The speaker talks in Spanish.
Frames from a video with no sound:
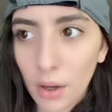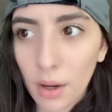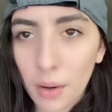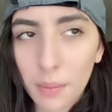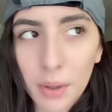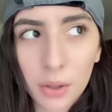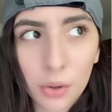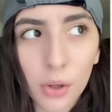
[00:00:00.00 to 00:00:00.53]

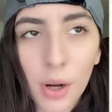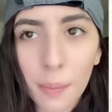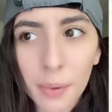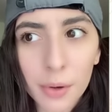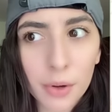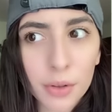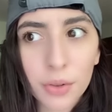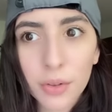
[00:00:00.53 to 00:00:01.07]
Victoria, pero
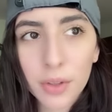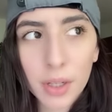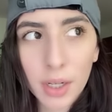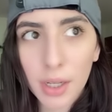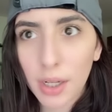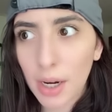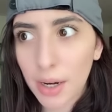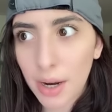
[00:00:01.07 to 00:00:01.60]
eso es
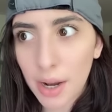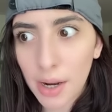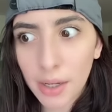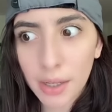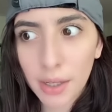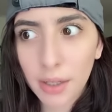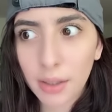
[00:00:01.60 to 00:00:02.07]
denigrar a alguien.